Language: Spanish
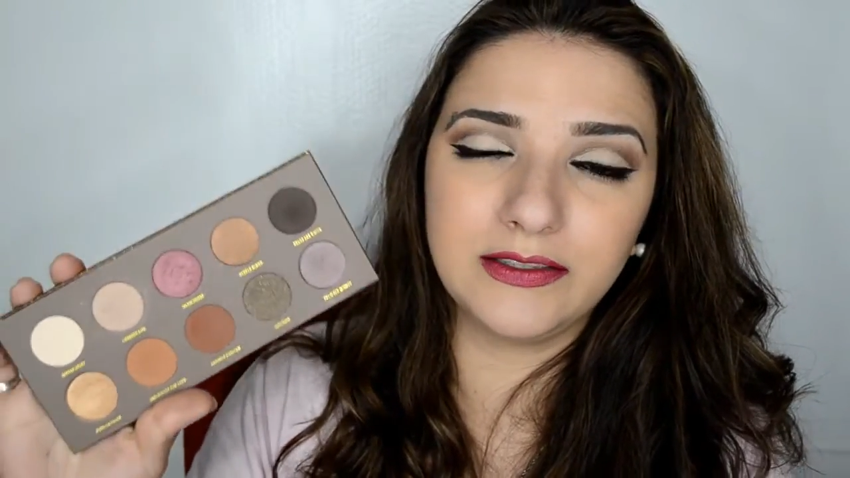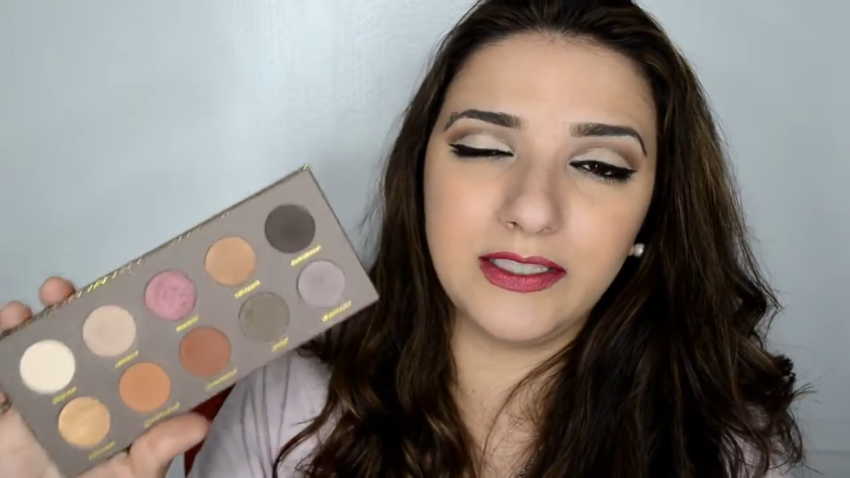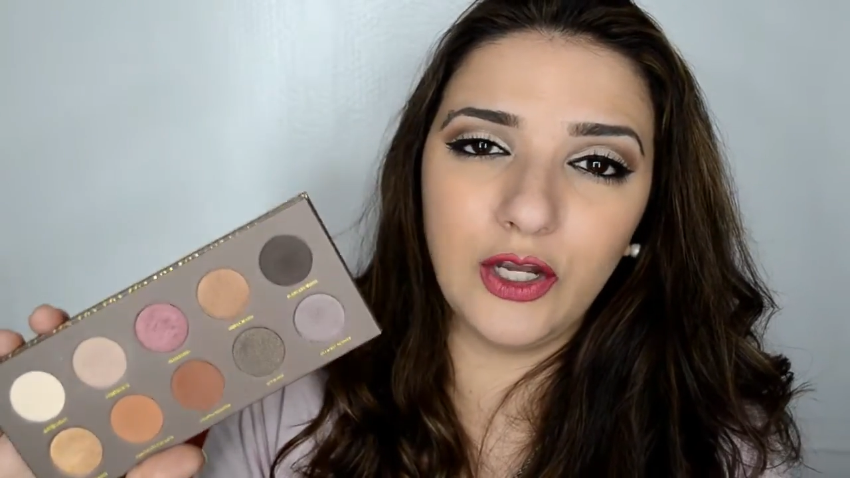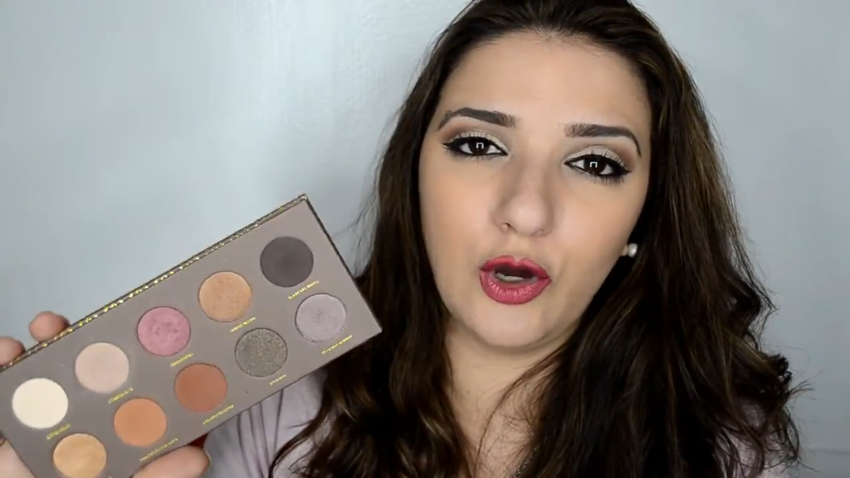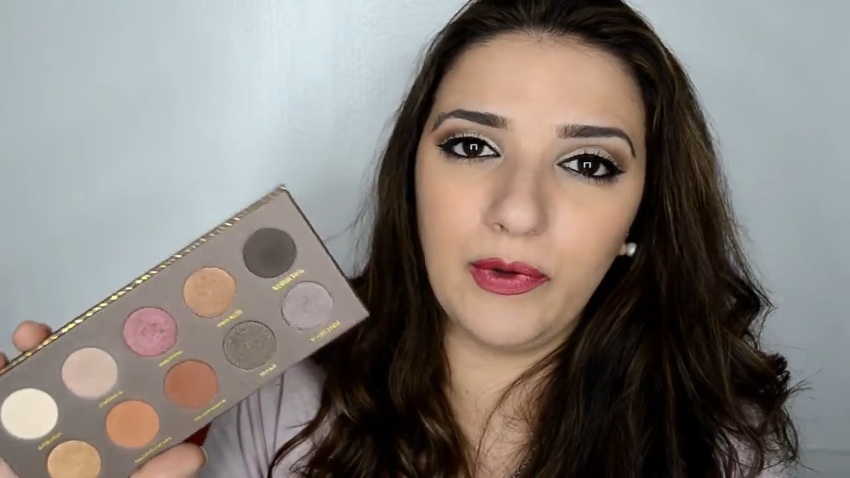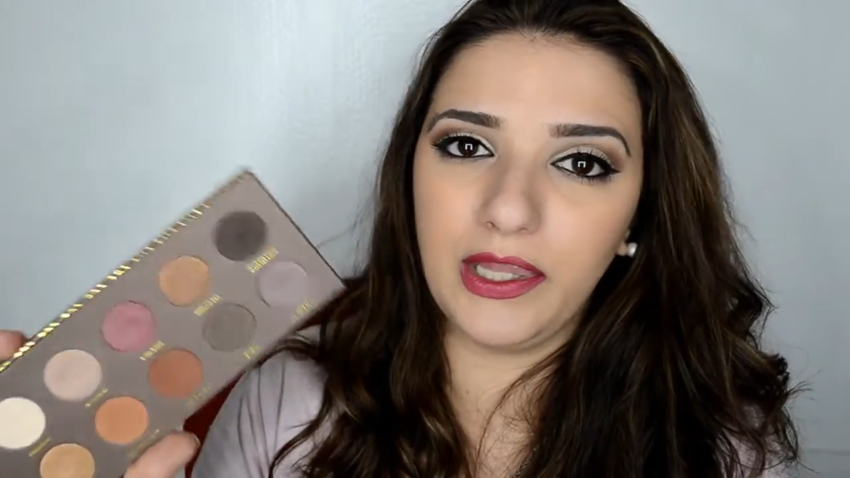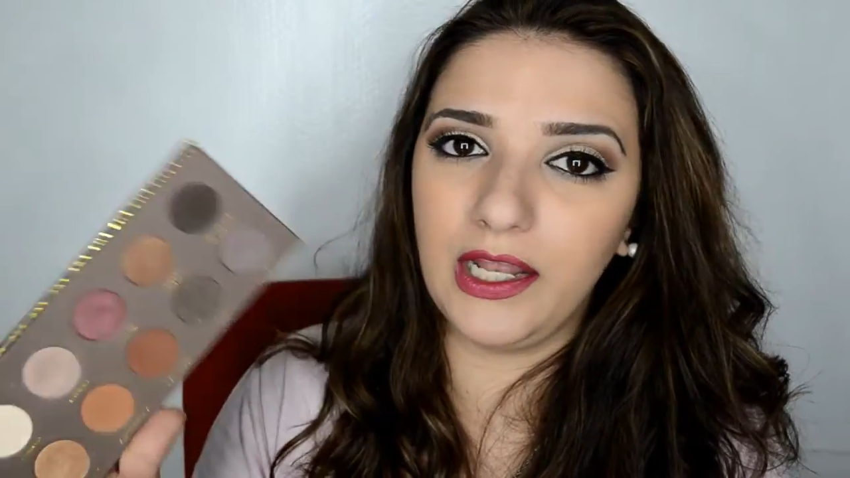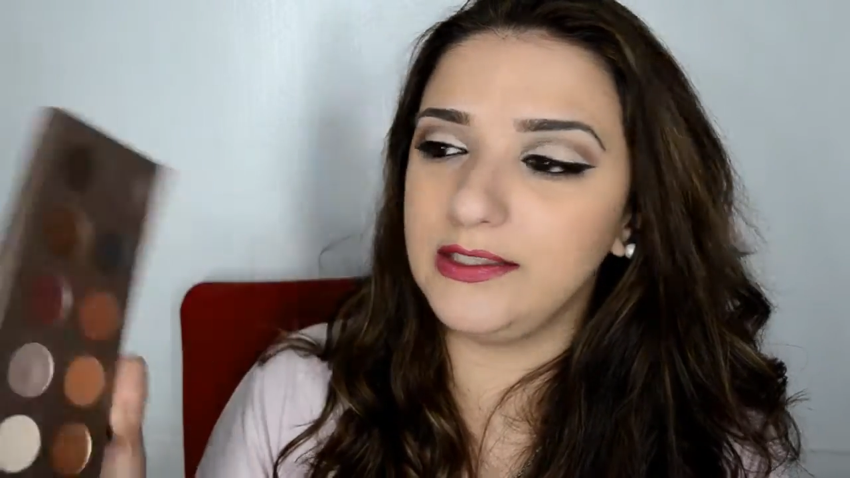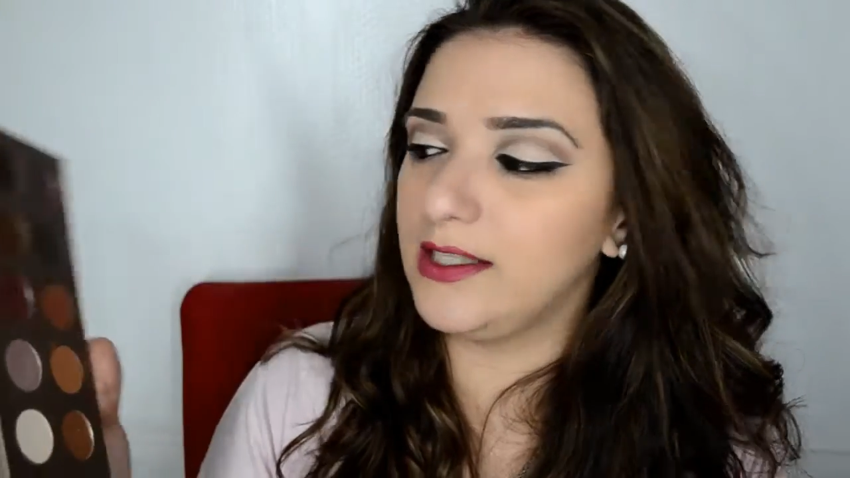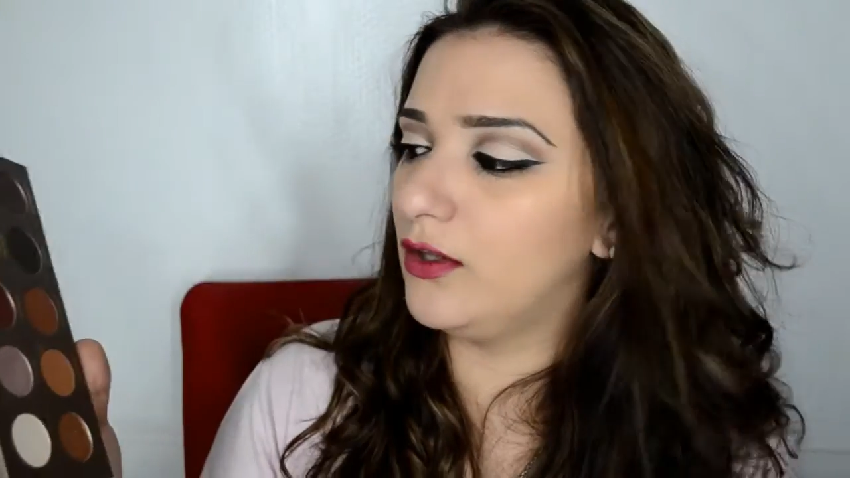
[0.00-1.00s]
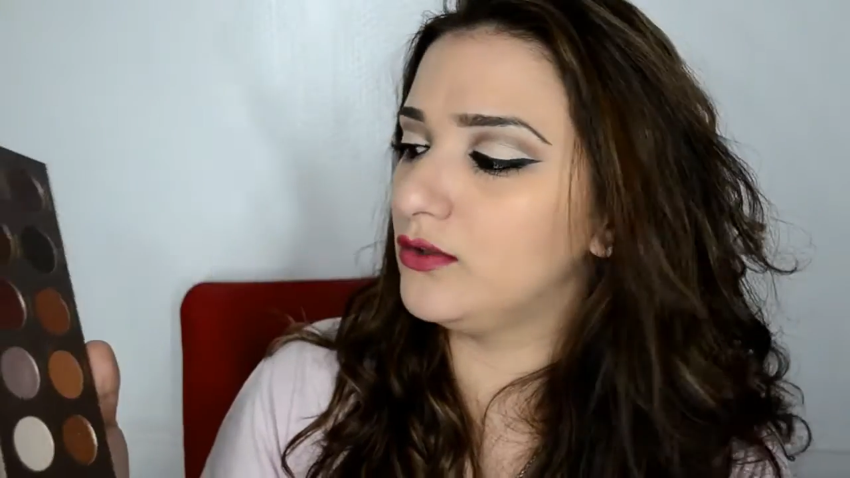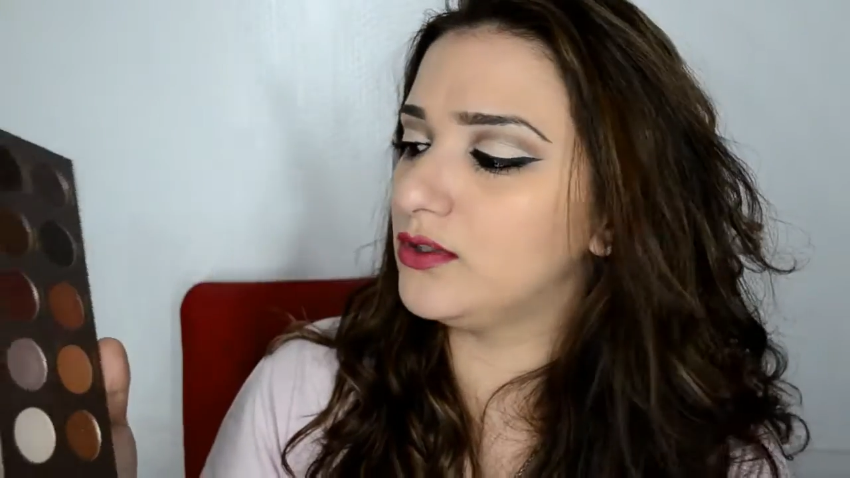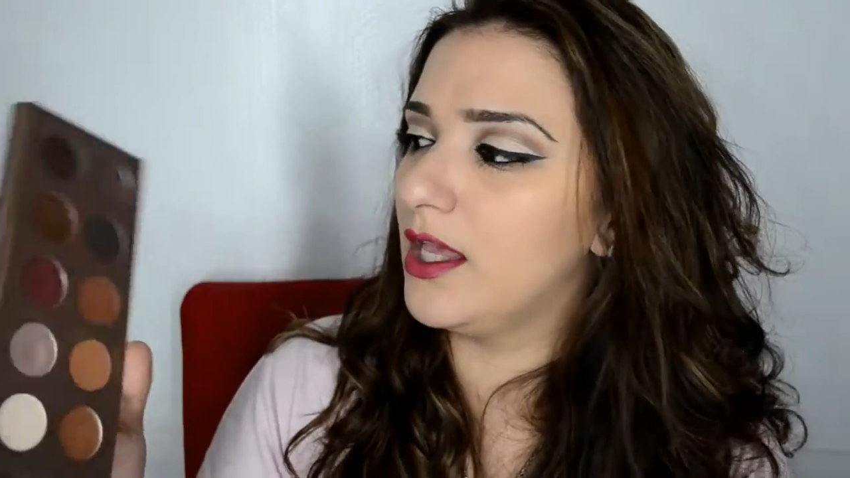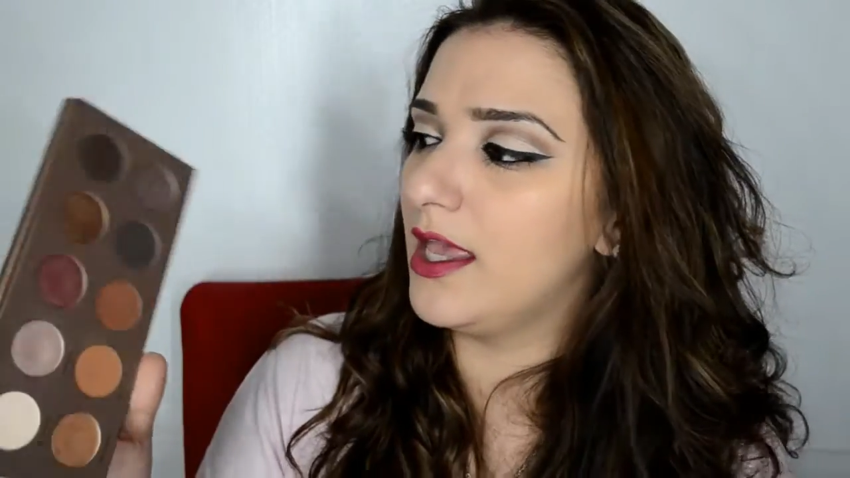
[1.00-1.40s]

5 metalizados